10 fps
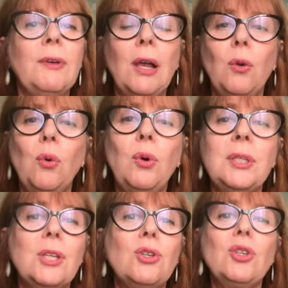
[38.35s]

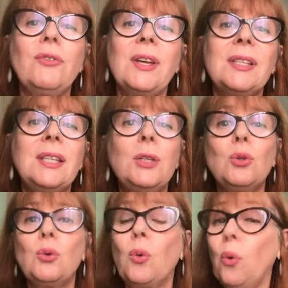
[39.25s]
valores, a gente fazia
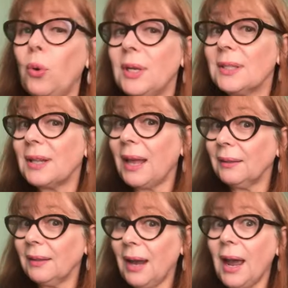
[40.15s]
escolhas lá
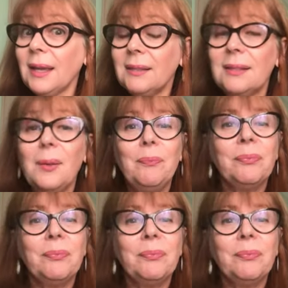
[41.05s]
atrás